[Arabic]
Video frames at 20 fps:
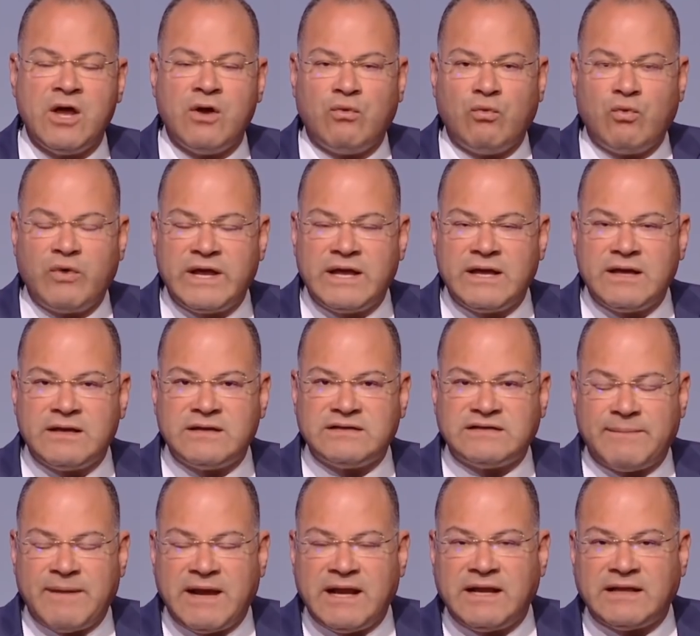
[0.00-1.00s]

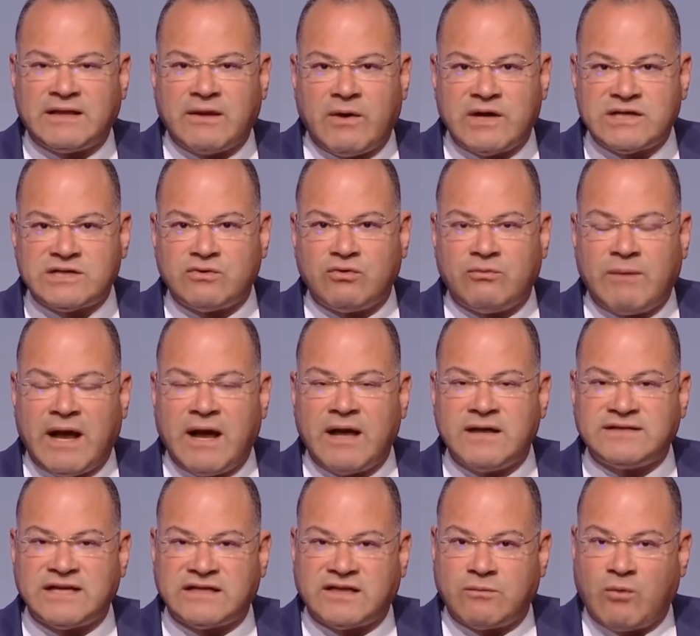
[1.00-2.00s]
وزمايلي تواصلوا مع
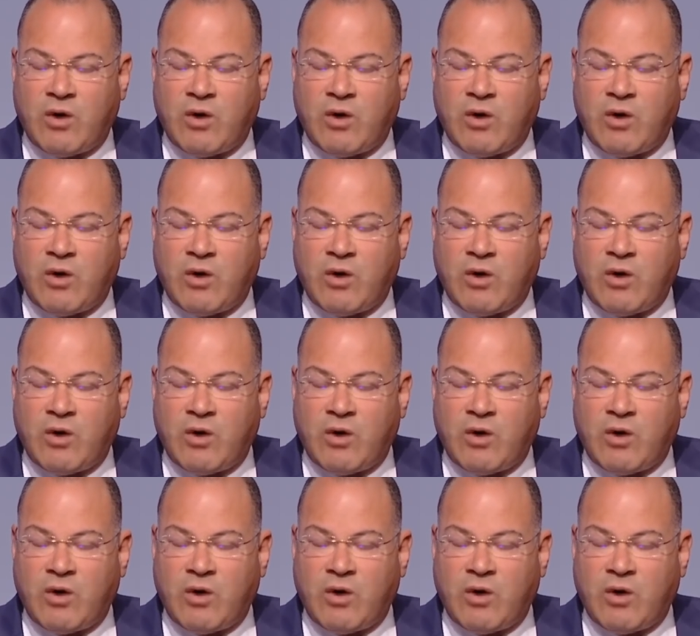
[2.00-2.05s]
سياده